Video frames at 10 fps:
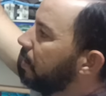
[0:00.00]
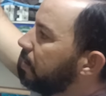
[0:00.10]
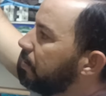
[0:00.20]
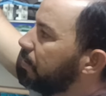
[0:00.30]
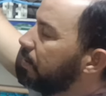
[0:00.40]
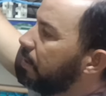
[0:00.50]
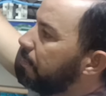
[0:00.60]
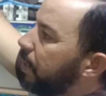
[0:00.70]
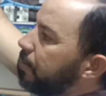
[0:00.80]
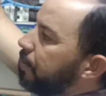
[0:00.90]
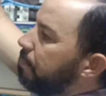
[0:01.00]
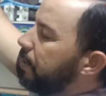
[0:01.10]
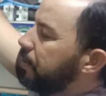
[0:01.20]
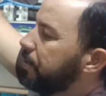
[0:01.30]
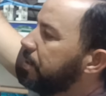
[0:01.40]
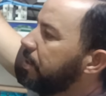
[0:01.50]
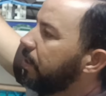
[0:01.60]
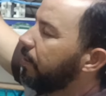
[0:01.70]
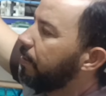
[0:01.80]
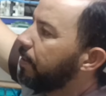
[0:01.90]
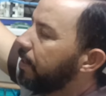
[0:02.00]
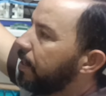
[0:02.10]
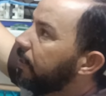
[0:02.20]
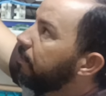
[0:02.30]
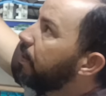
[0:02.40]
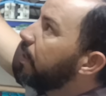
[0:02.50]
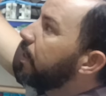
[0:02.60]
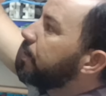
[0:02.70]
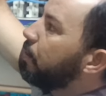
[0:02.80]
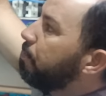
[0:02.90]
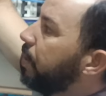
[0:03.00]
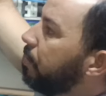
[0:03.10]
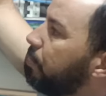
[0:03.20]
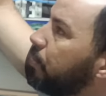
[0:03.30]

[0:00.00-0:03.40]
tá assim, ó. Praticamente aqui, equivalente ao meio